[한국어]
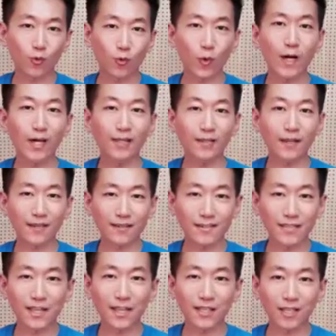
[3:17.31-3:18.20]
확인을 하는
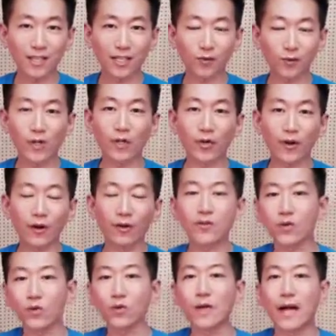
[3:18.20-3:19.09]
시간이 될 거예요.
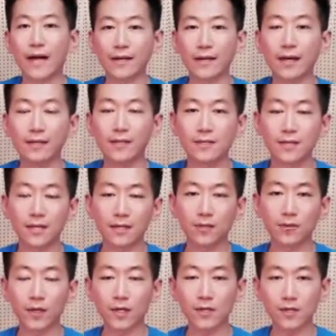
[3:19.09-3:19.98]
서로를 알아가는
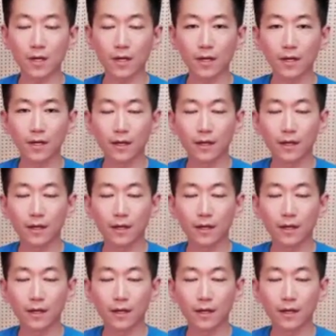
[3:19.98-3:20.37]
시간이 되겠죠.